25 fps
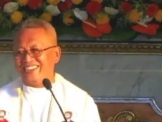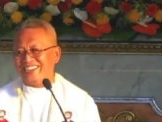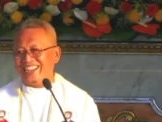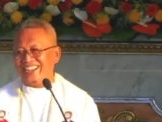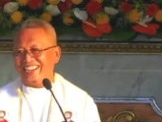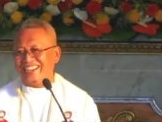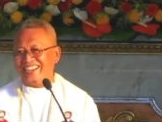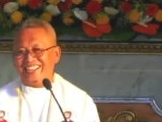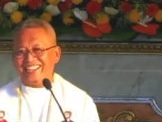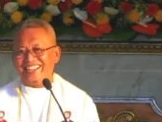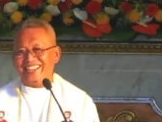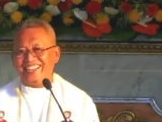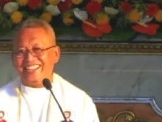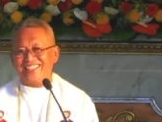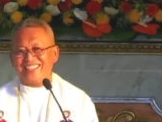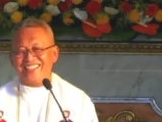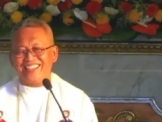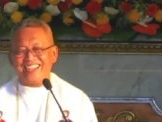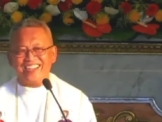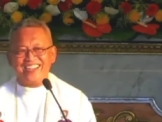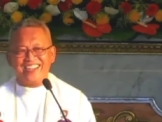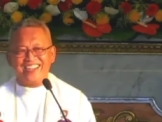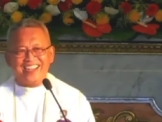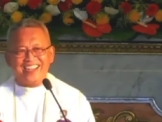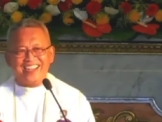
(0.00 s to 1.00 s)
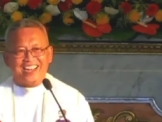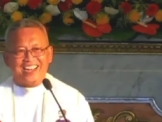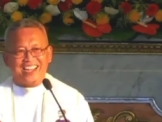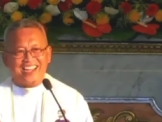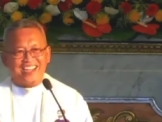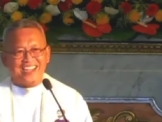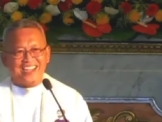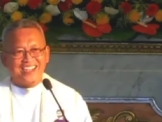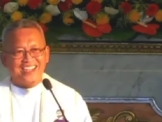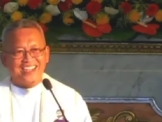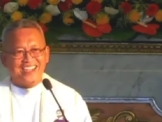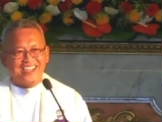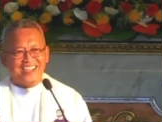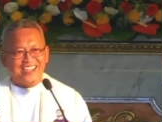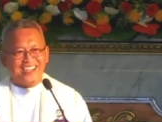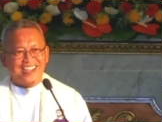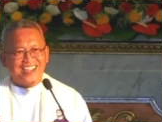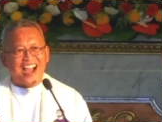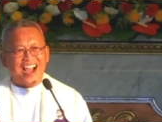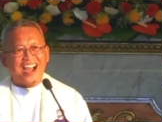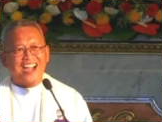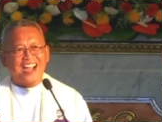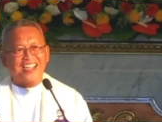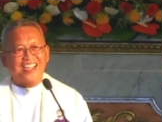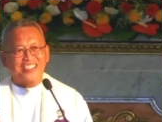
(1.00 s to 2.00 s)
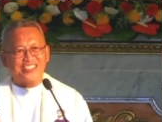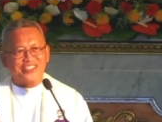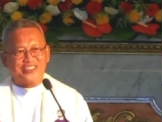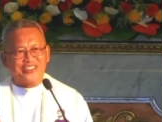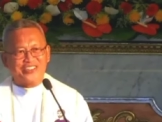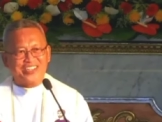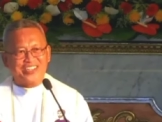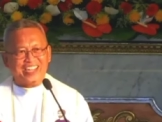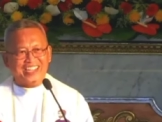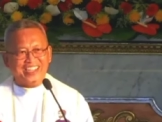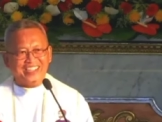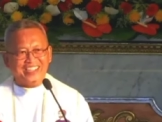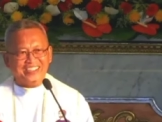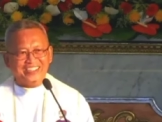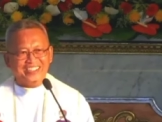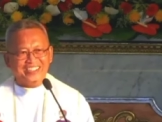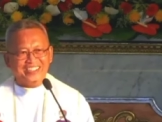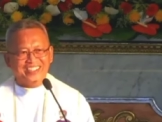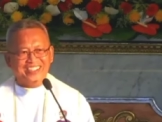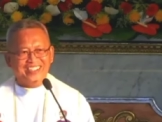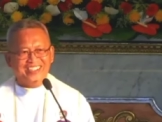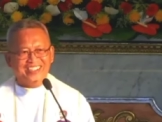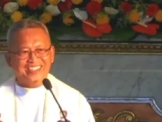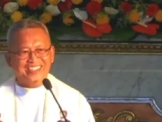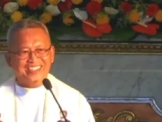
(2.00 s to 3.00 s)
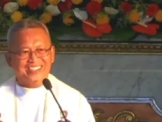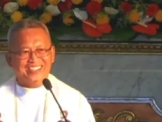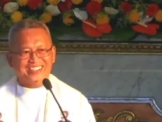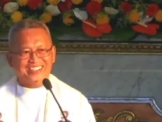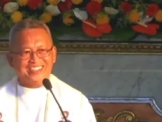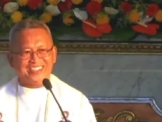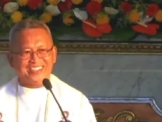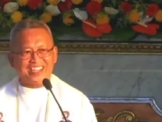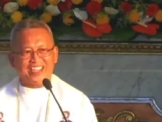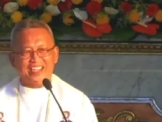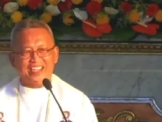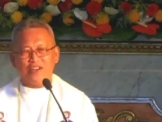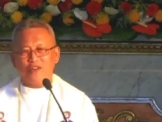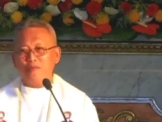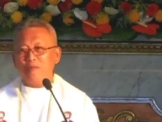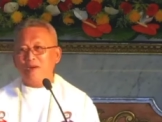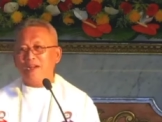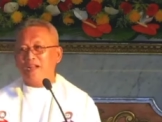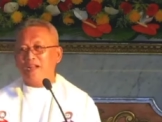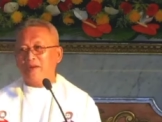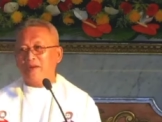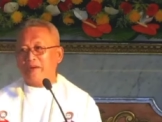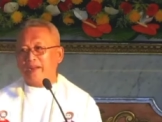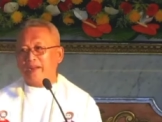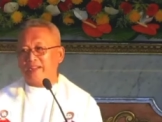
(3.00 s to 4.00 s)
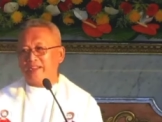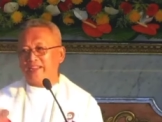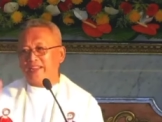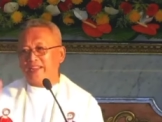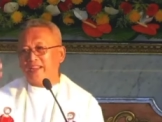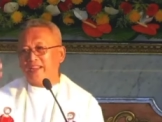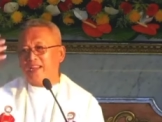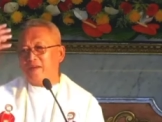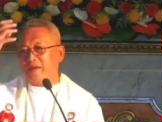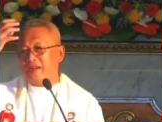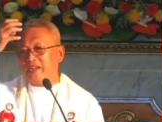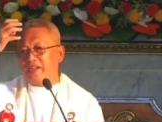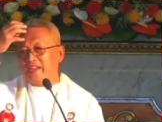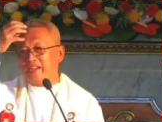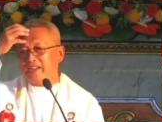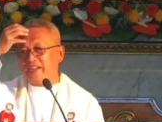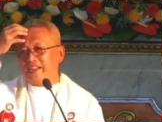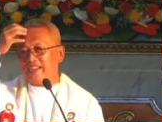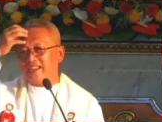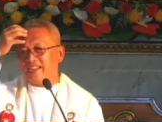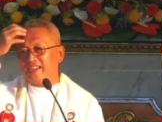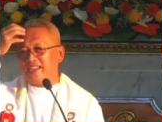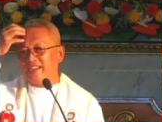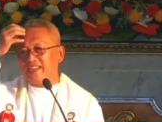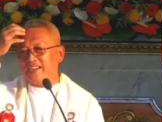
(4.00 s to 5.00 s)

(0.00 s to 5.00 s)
na inikita nila aksyon dayon. Okay, human naman, diya naman dire.